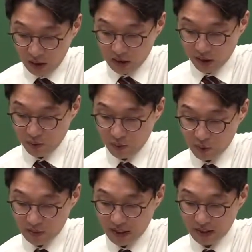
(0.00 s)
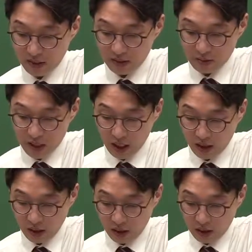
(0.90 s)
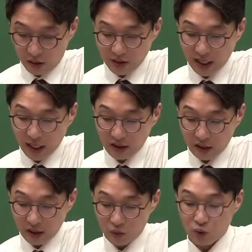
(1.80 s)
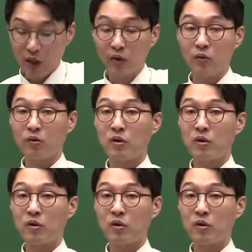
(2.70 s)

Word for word: 제품 보증이 발생했습니다. 결산할 때 그러면 추가로